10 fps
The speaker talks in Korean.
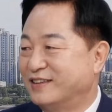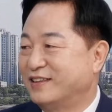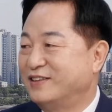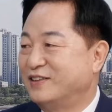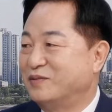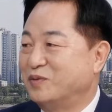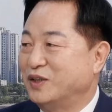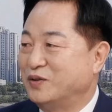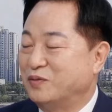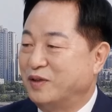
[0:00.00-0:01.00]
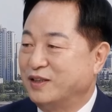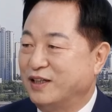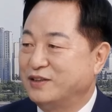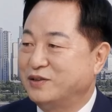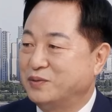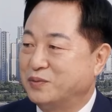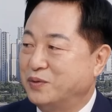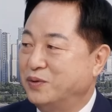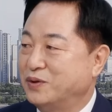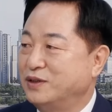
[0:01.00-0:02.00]
그런 점들이 좀 많이
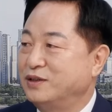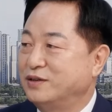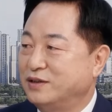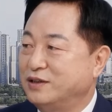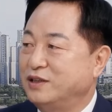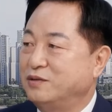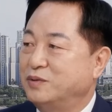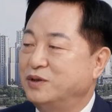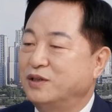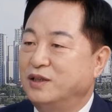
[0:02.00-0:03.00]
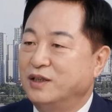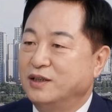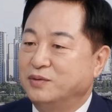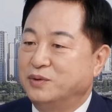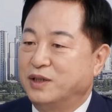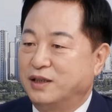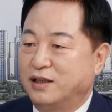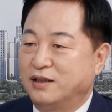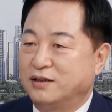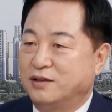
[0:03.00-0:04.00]
아쉬웠고 어. 연, 연님은 우리
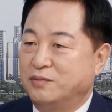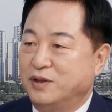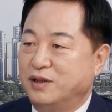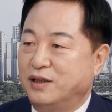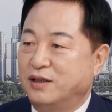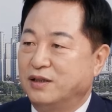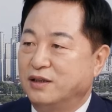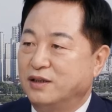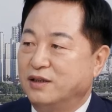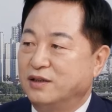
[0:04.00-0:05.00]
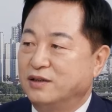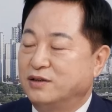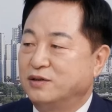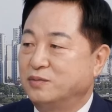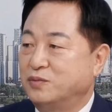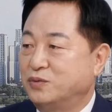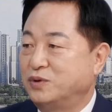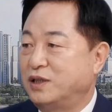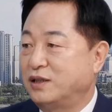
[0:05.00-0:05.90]
당의 이제 미래 지금 우리 당이